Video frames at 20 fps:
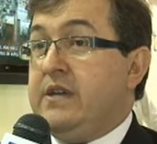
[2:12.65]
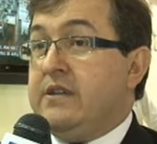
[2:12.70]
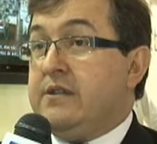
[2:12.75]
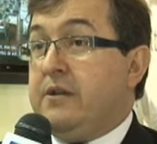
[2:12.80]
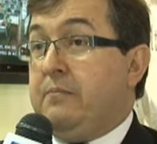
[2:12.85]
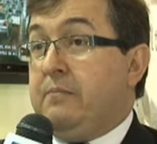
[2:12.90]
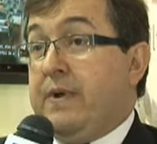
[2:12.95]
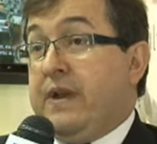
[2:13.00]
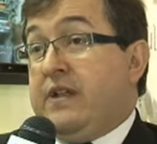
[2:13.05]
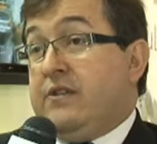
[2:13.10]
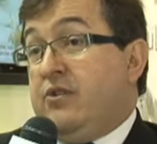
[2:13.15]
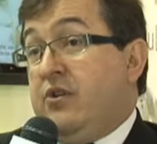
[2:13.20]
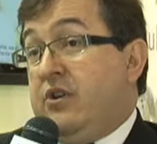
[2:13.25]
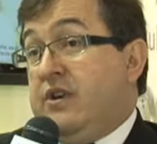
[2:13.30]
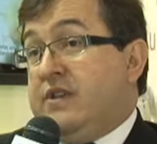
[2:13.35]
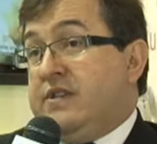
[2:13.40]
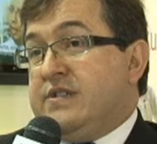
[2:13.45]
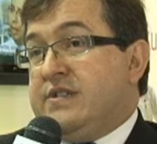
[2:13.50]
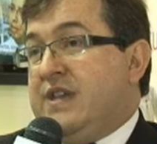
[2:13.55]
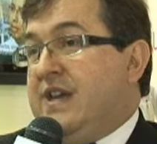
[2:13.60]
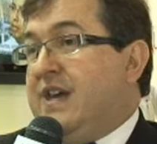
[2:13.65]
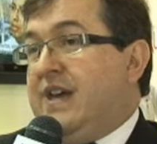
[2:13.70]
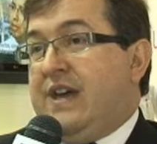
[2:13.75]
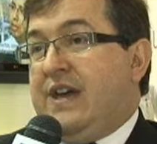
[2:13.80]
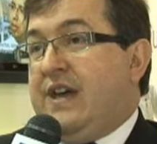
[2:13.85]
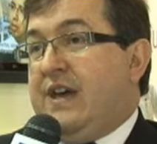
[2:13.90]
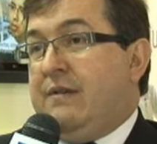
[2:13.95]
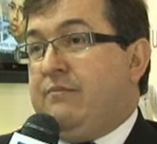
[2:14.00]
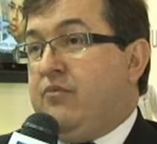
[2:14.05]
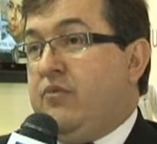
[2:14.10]
Então, para nós
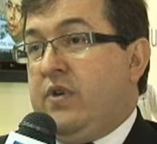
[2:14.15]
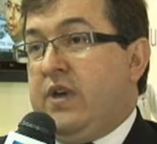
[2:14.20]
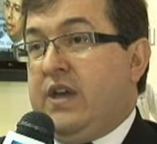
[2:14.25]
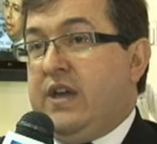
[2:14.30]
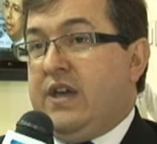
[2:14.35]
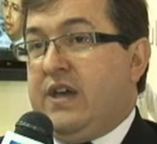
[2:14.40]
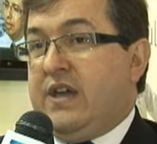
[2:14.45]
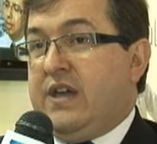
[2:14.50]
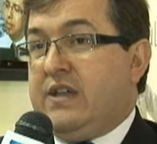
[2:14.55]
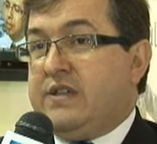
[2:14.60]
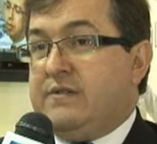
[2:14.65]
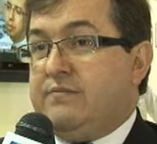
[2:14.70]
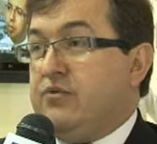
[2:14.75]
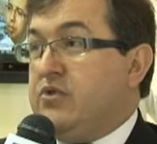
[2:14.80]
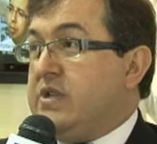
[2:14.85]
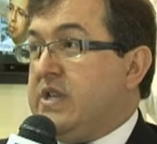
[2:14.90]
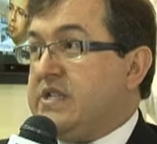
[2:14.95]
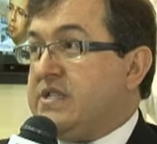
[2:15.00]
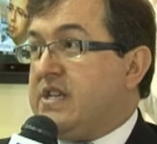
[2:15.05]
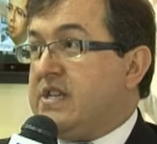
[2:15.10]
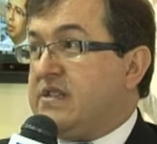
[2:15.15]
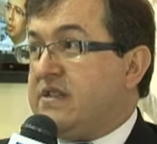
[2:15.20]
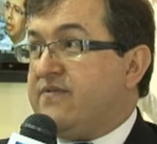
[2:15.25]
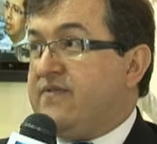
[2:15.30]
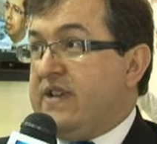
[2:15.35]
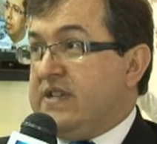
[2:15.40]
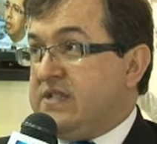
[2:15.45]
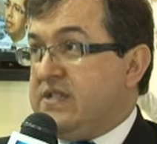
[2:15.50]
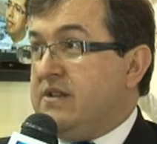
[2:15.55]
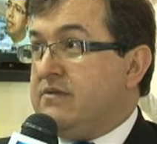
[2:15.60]
é, é, de muita
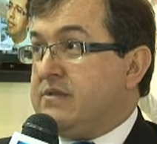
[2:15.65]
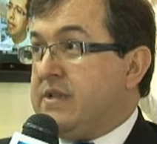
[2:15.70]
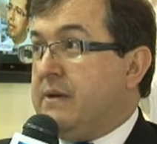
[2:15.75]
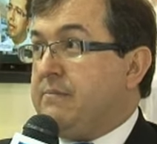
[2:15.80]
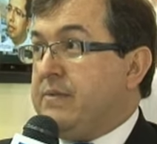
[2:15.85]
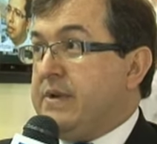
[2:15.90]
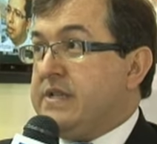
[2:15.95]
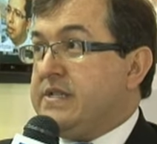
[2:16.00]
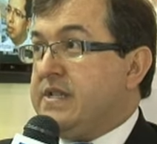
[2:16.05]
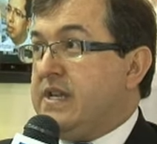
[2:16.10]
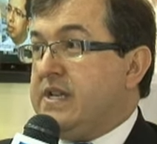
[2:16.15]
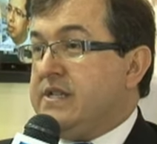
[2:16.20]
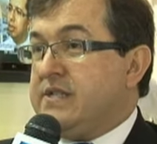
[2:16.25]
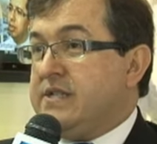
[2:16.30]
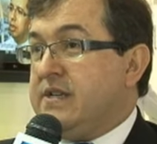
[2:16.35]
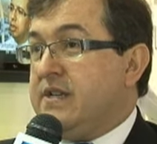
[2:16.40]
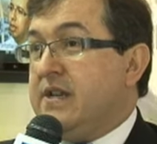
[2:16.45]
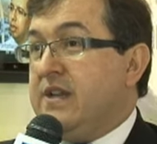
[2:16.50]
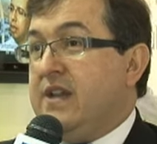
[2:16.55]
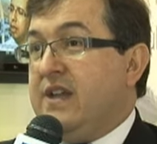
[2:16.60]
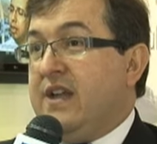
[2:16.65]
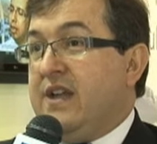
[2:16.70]
satisfação estar tá presente